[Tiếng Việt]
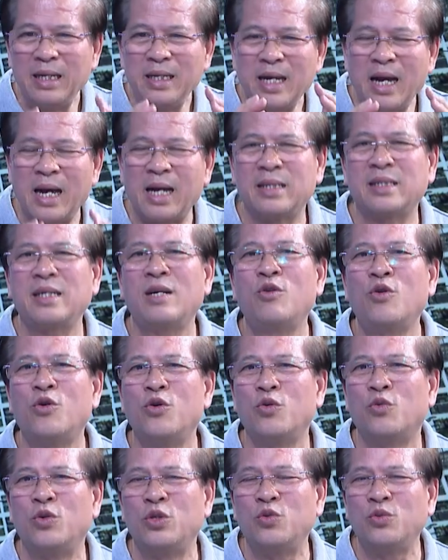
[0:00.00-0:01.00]
cái nhà xã
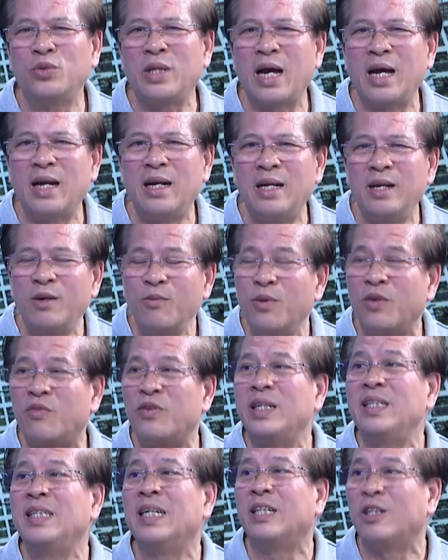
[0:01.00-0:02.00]
hội của chúng ta nếu mà
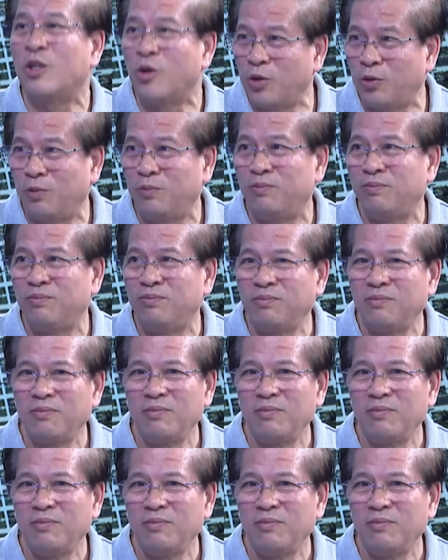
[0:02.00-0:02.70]
phát triển tốt,